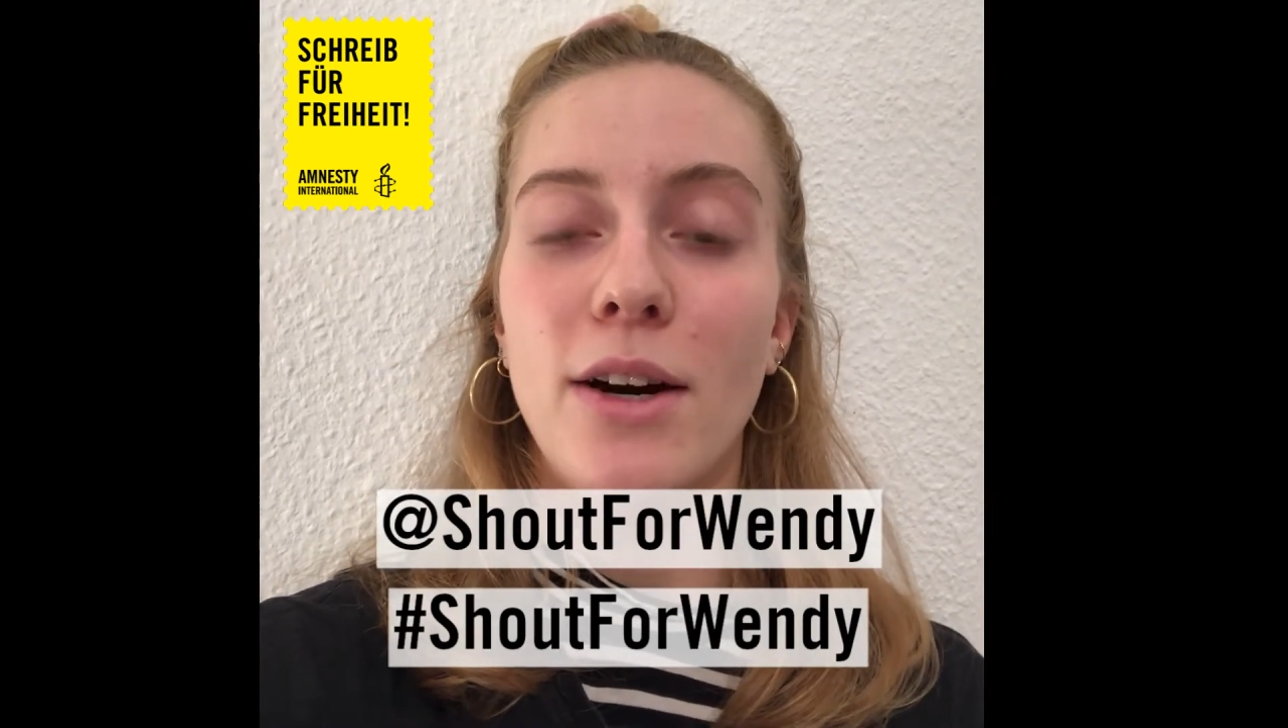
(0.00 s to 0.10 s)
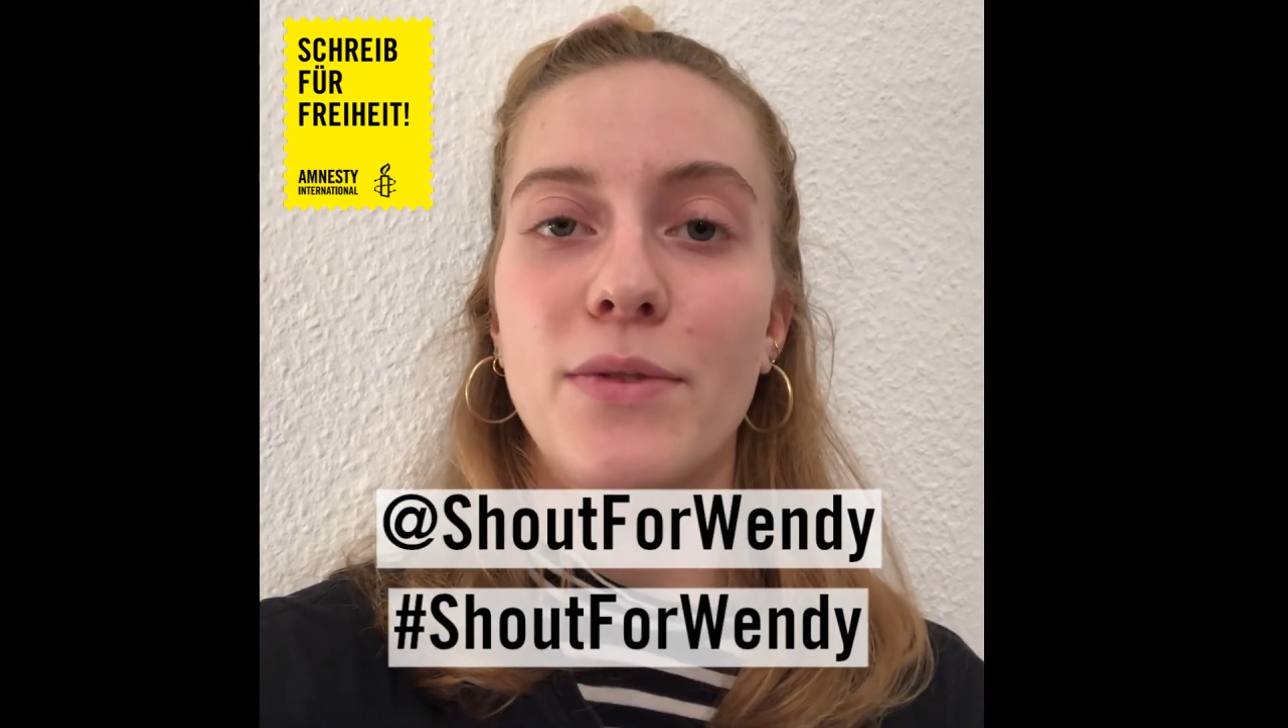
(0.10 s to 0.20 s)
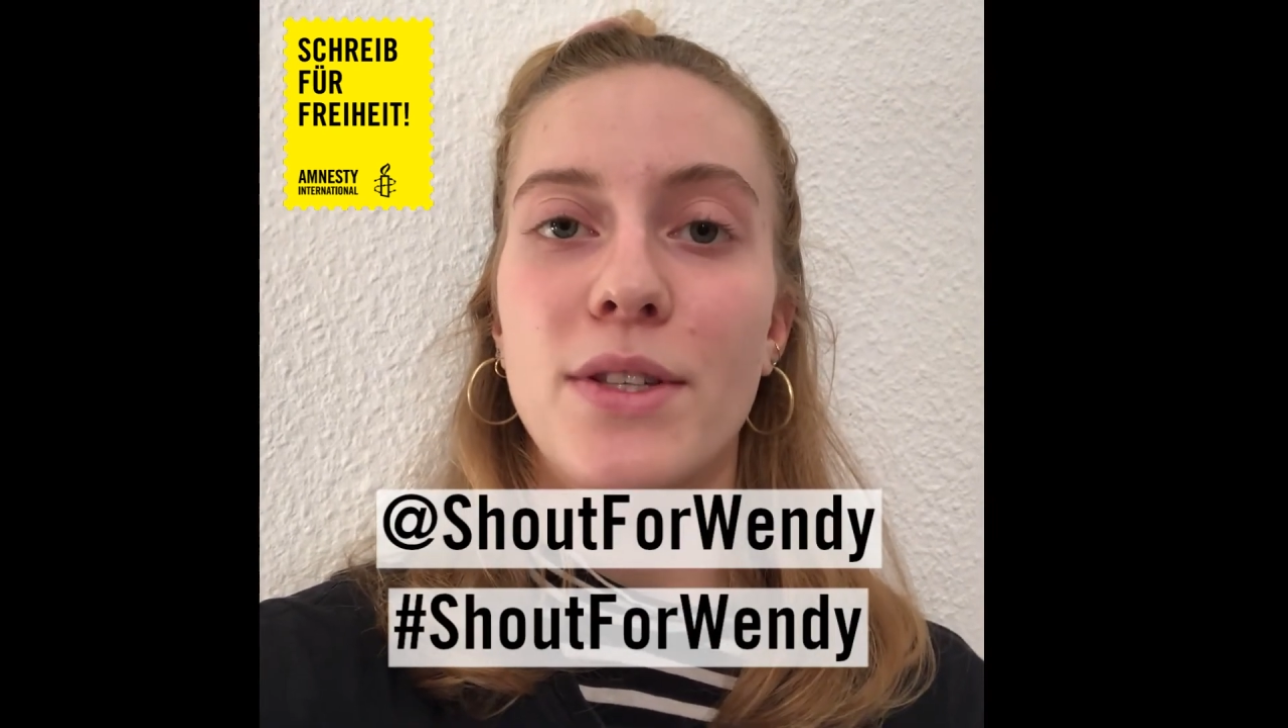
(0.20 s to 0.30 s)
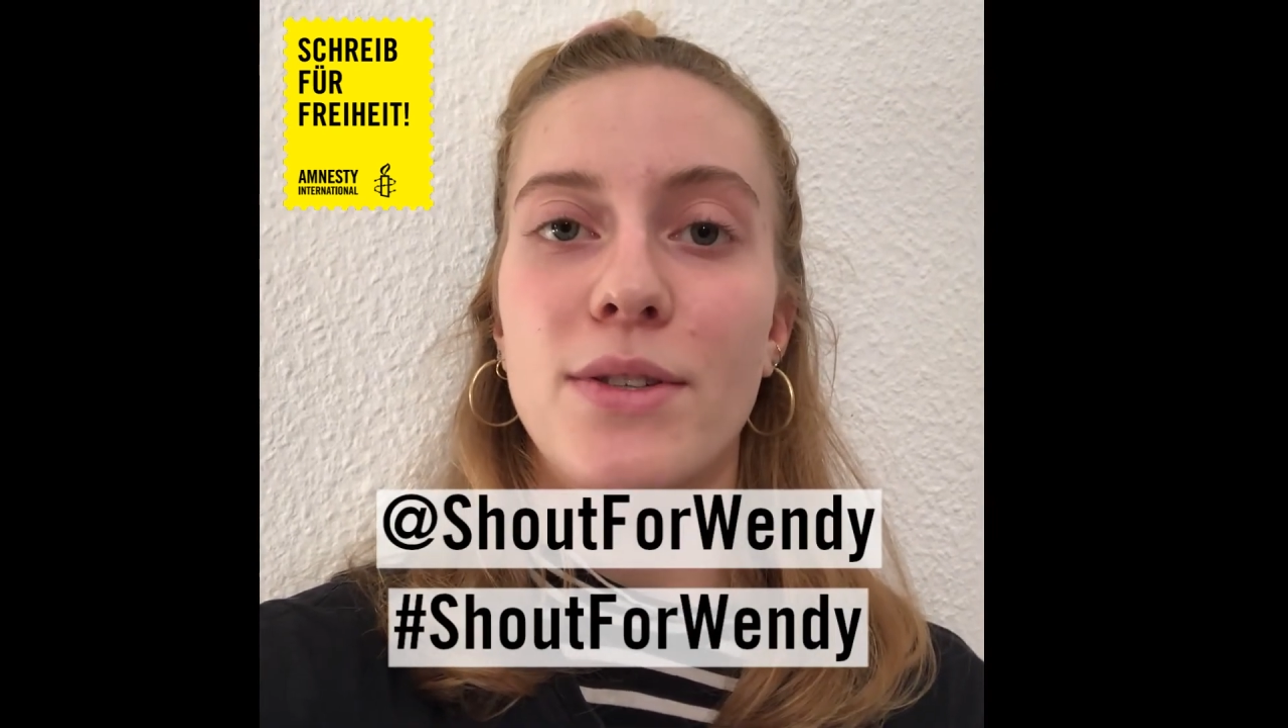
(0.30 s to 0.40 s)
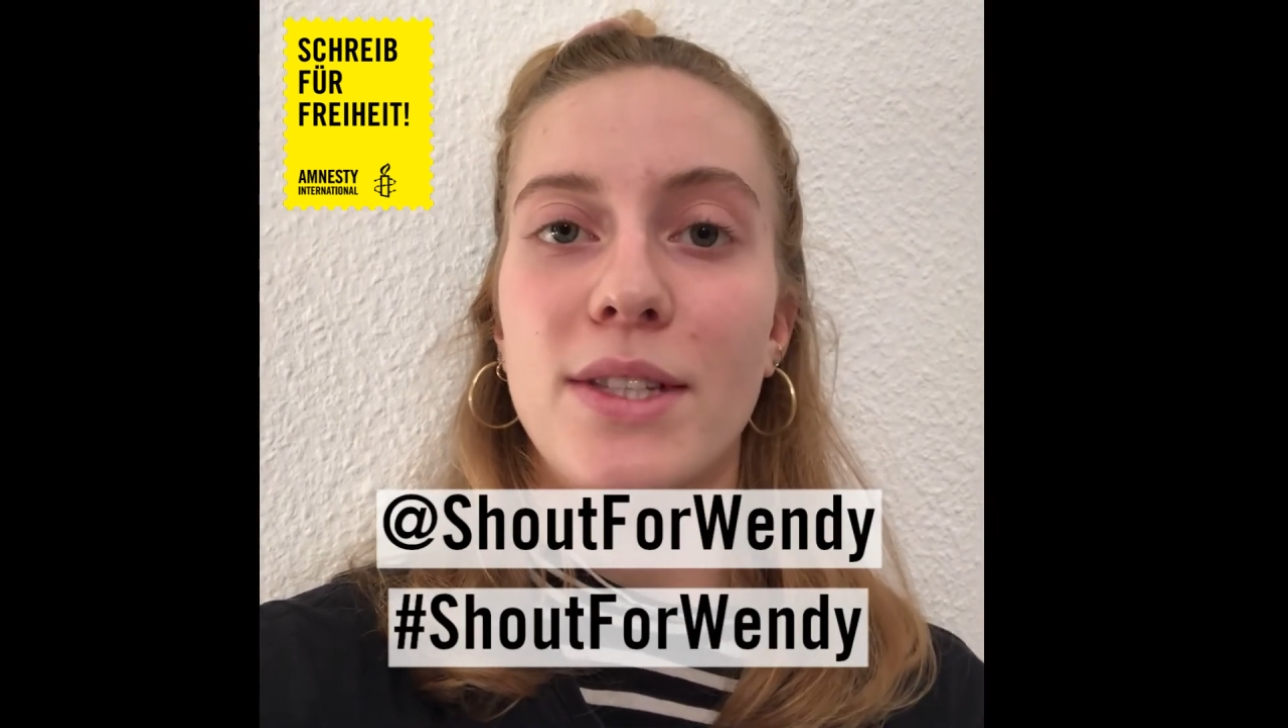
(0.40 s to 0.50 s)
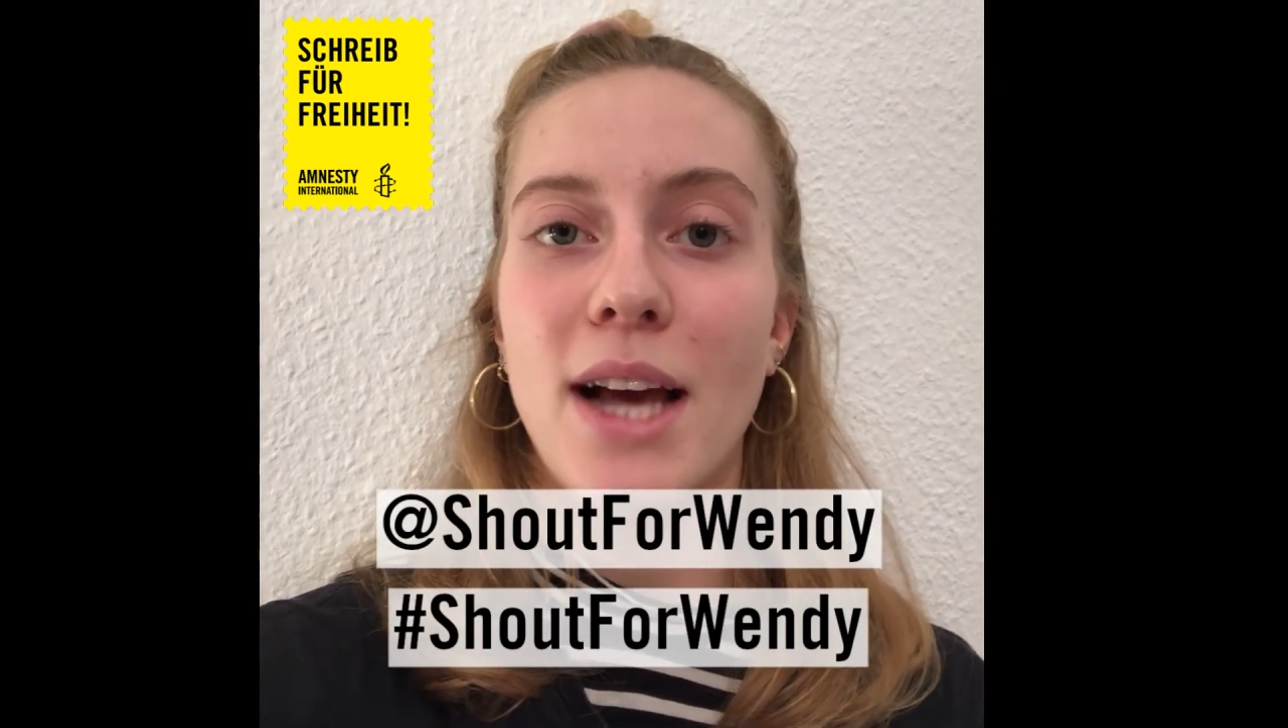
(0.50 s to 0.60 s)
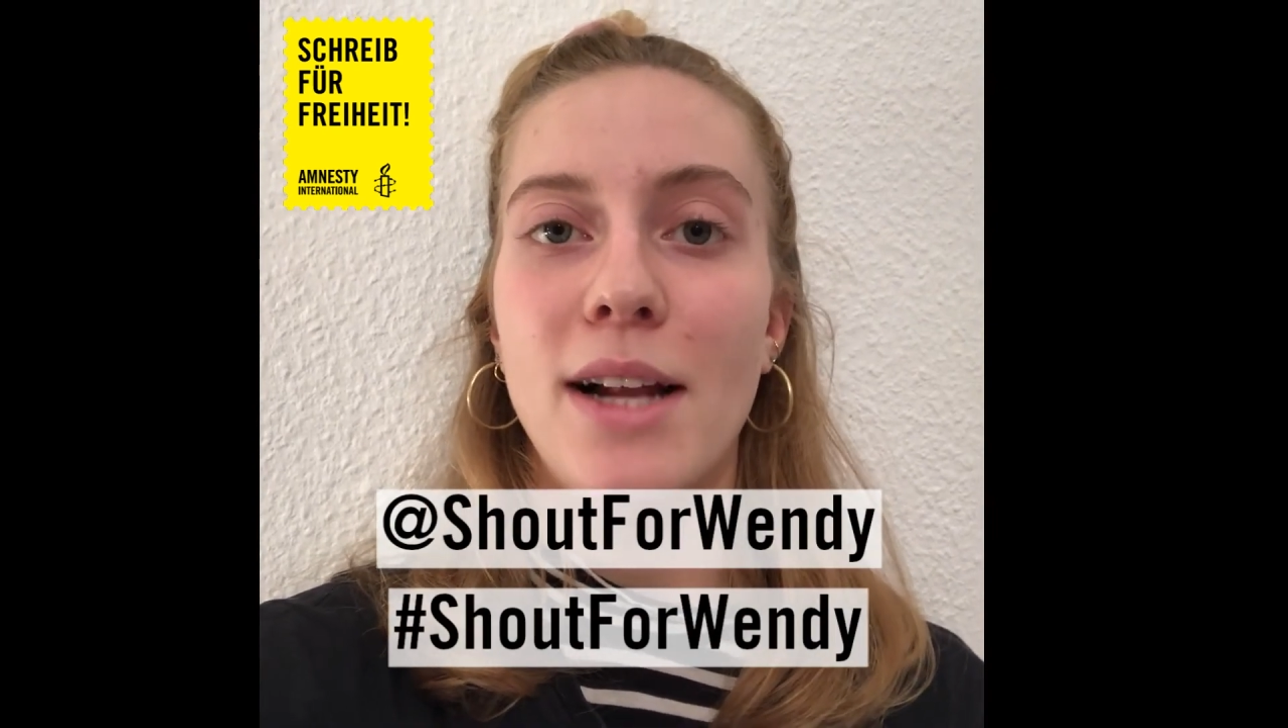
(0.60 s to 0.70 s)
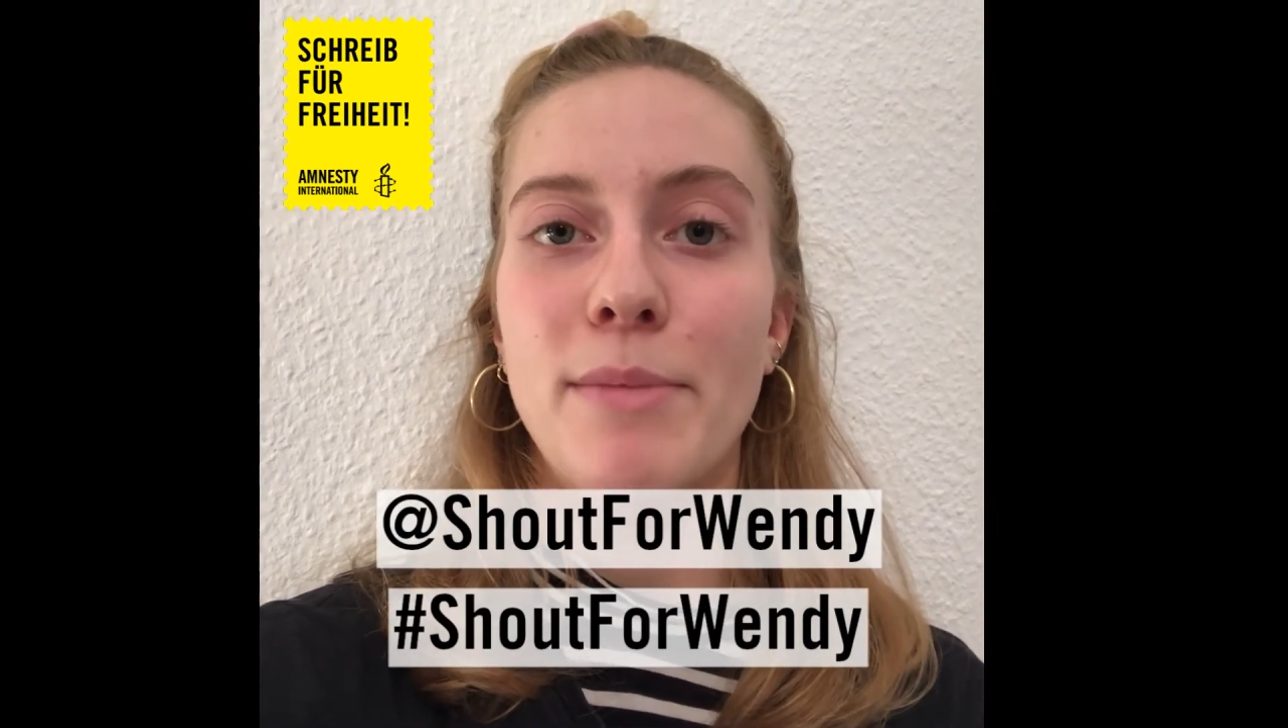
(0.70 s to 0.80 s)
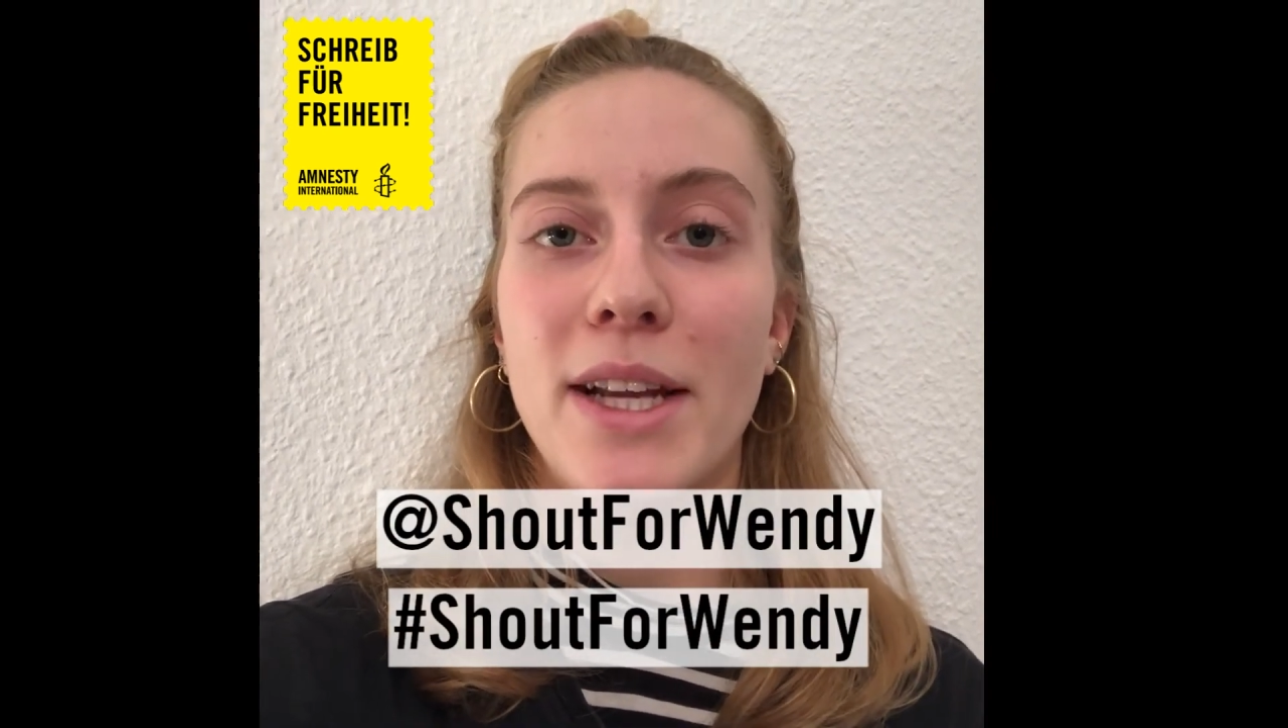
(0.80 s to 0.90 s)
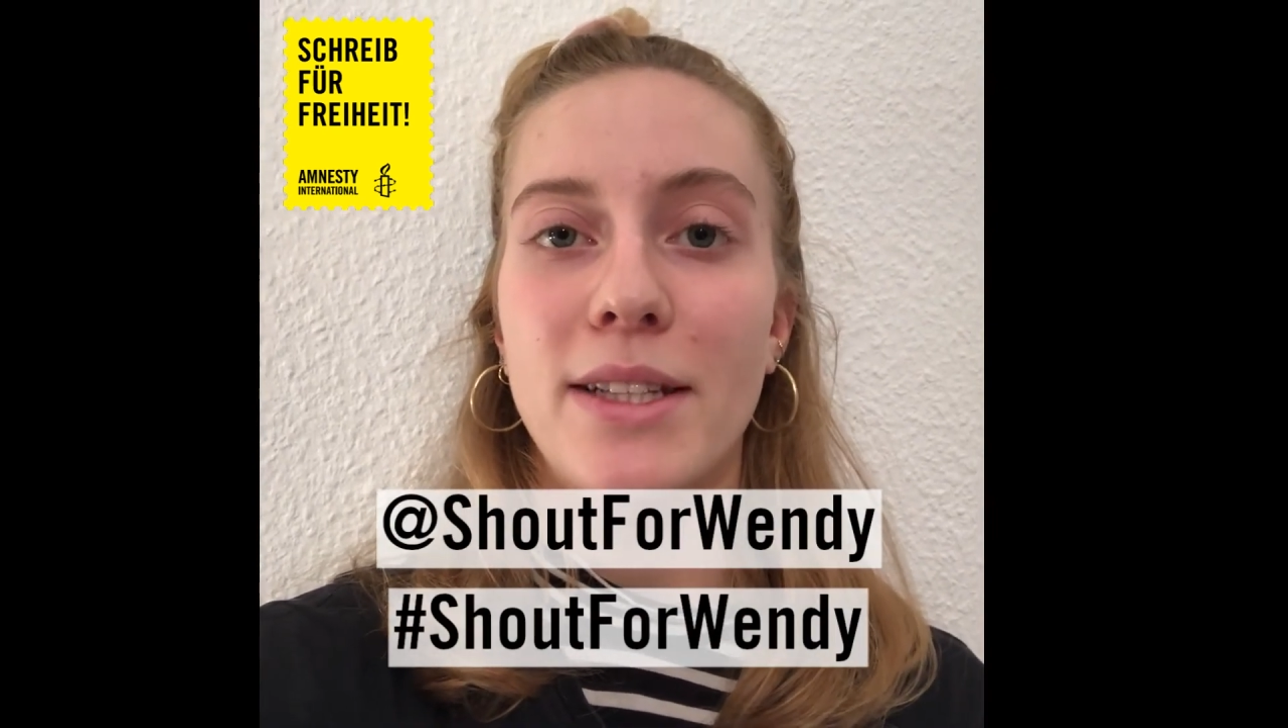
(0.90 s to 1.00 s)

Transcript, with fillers: auf den sozialen